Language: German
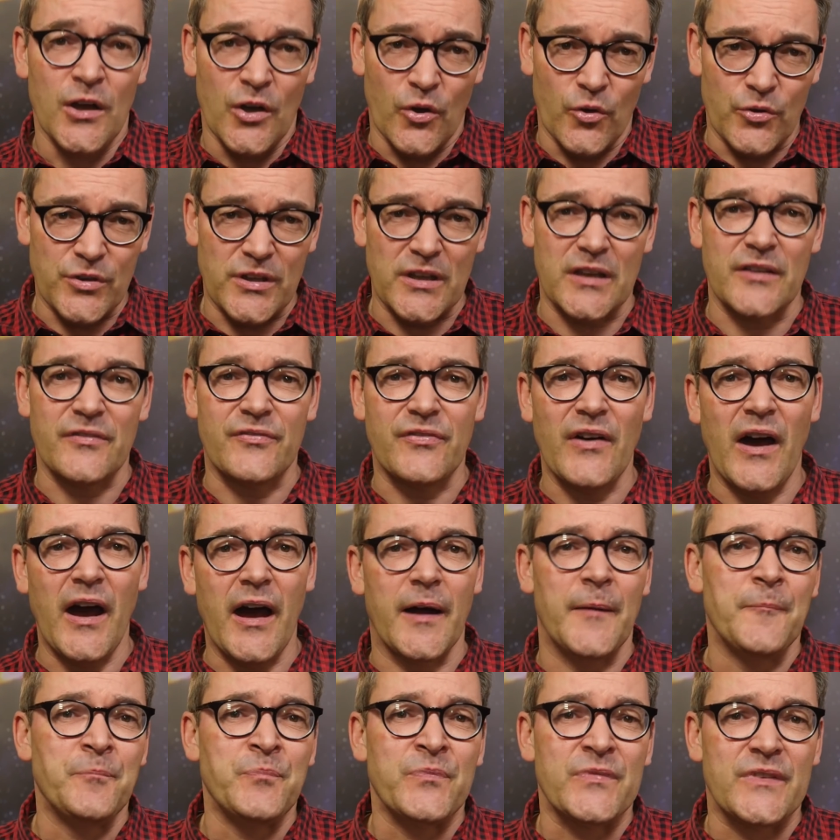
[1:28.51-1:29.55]
Und die
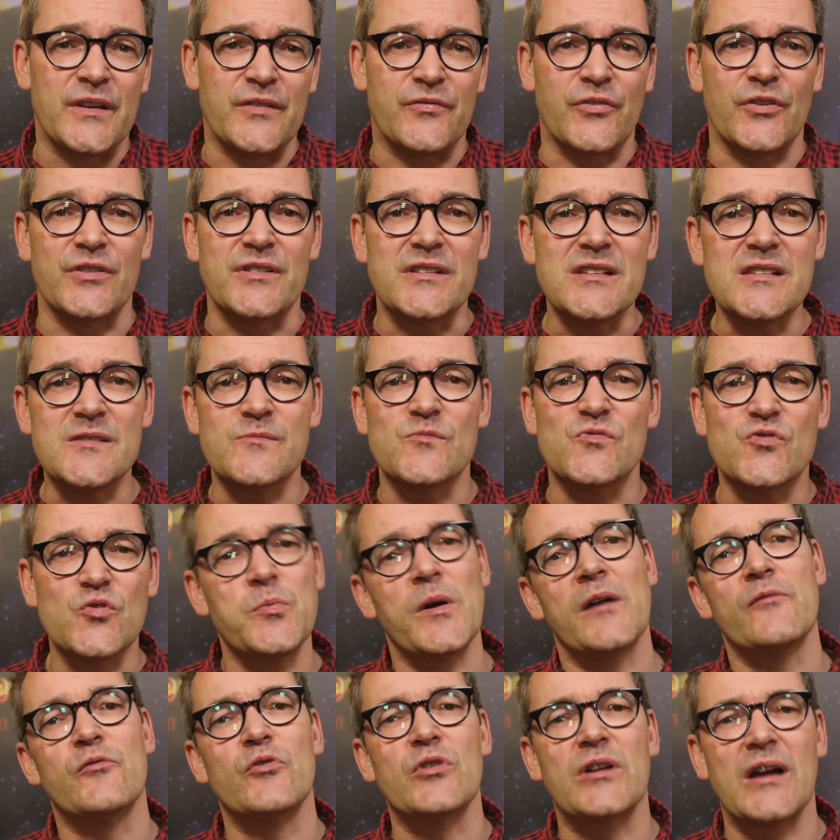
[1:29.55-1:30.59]
Gefahr, die von diesem
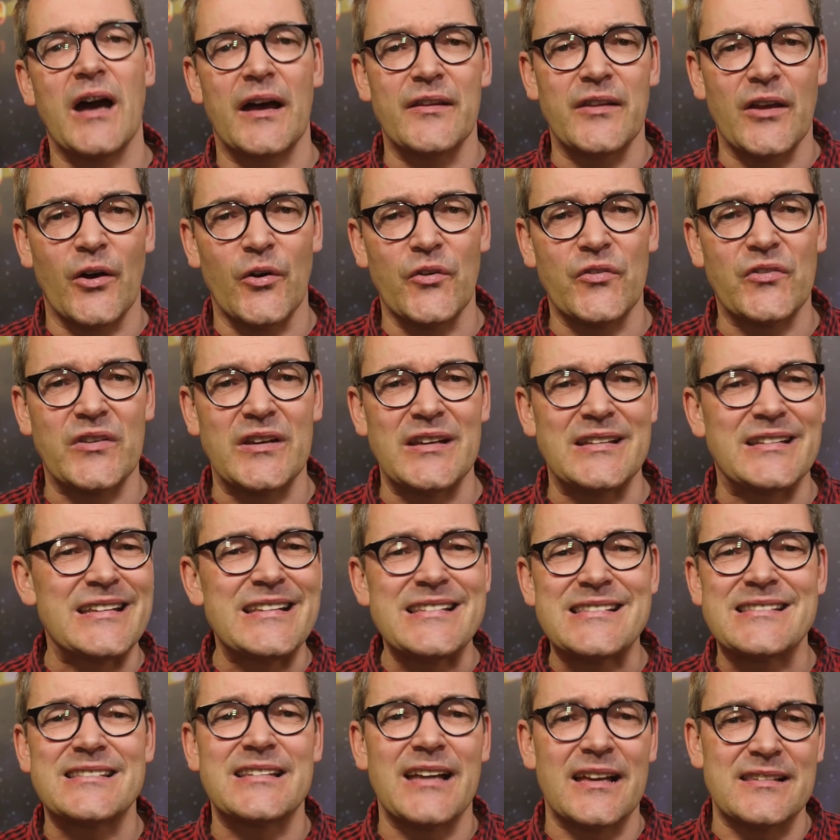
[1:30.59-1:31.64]
Supervulkan ausgeht,
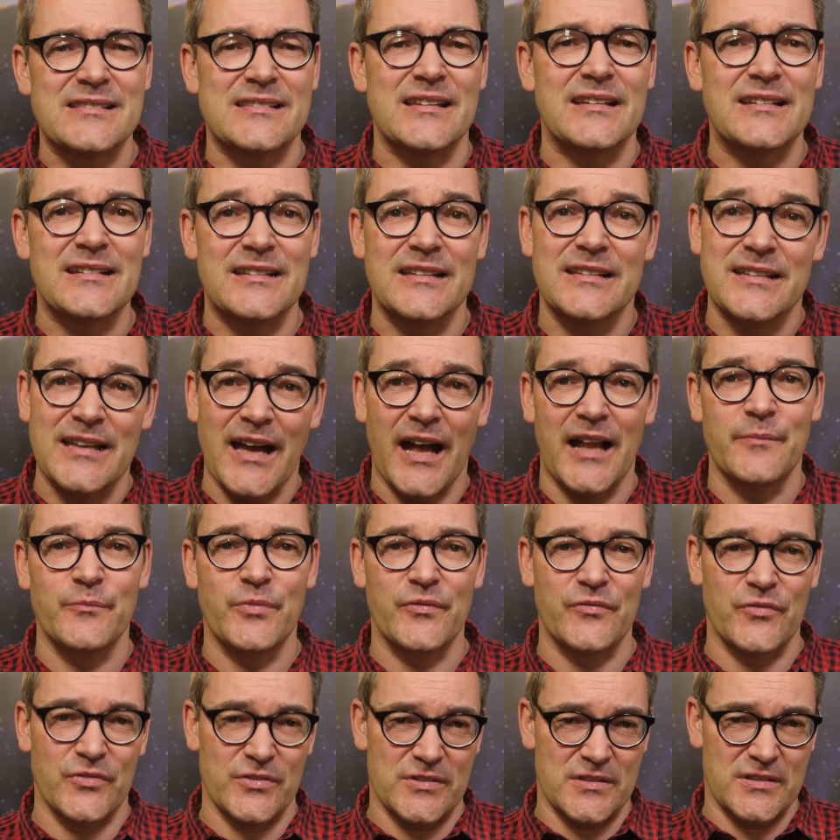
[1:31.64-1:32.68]
ist tatsächlich allen
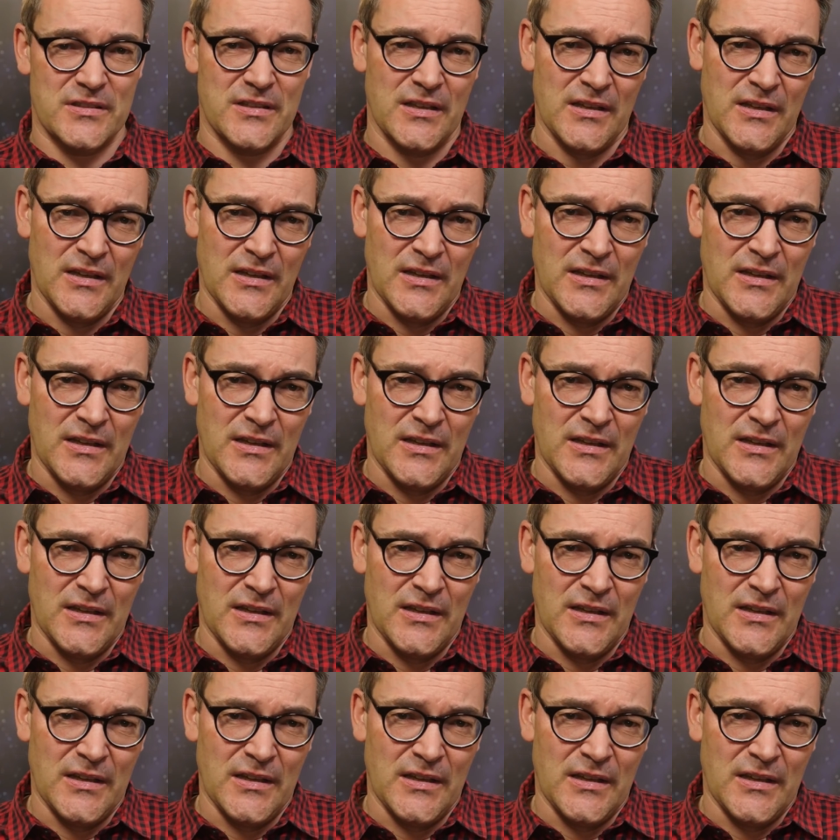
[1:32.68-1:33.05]
bewusst.